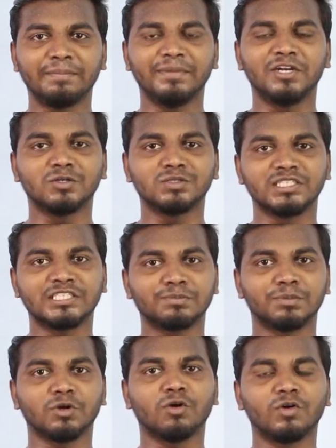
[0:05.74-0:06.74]
ரெட்மி நோட் சிக்ஸ்
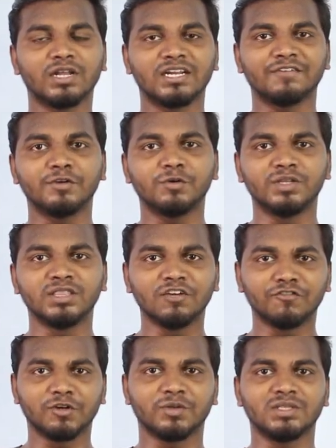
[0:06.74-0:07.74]
ப்ரோவோட ரிவ்யூ இந்த
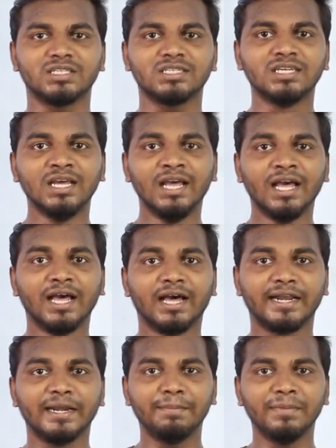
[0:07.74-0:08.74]
ஃபோன் வந்து
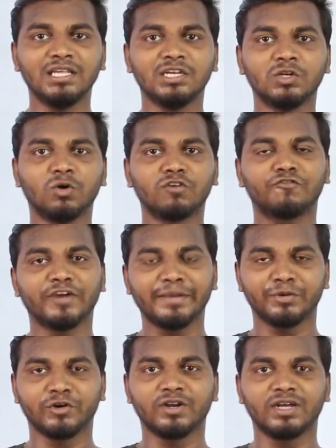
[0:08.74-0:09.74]
ரெட்மி நோட் ஃபைவ்
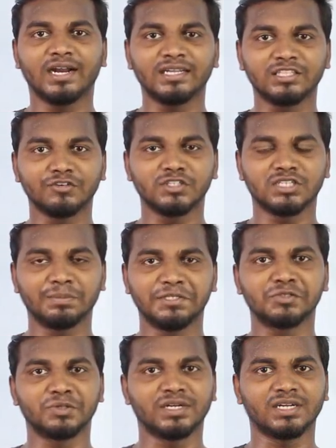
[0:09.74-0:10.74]
ப்ரோட அடுத்த வருஷன்
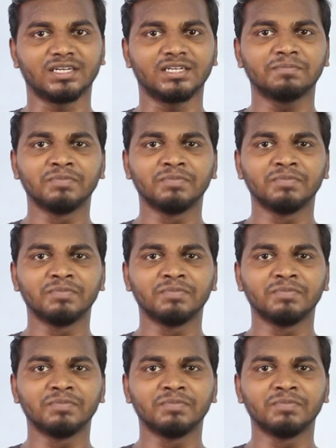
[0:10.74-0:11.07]
அப்படின்னு சொல்கிறாங்க